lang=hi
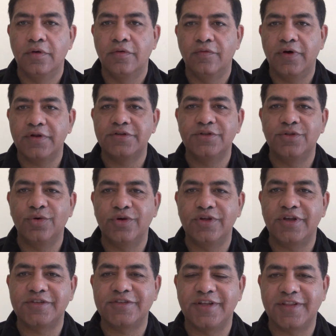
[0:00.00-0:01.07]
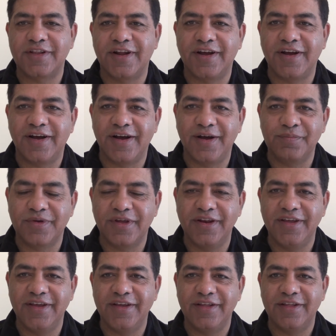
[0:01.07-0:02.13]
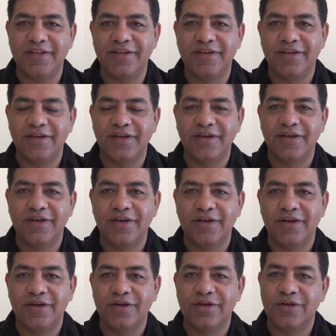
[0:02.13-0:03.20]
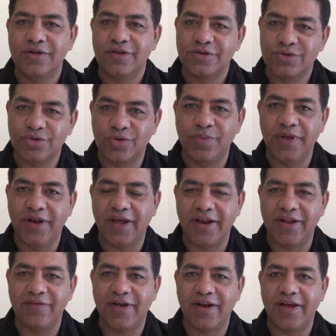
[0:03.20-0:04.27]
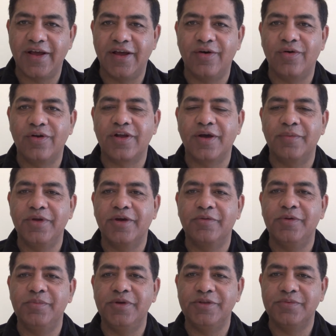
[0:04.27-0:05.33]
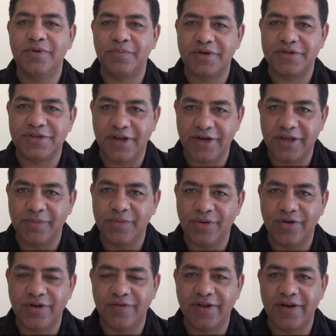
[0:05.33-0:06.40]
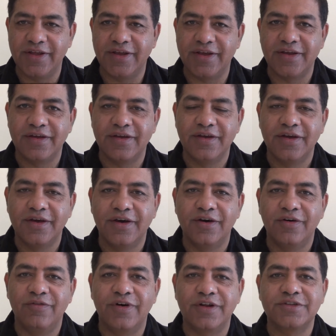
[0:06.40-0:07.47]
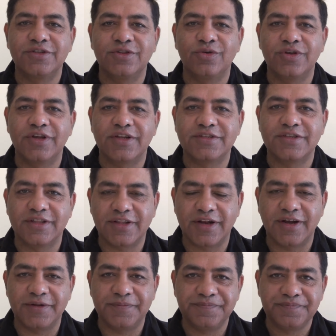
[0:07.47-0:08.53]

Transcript: वर्ष 2017 आपके लिए सुख भी लाने वाला है और कभी कभी बीच में परेशानियां भी होने वाली हैं वर्ष 2017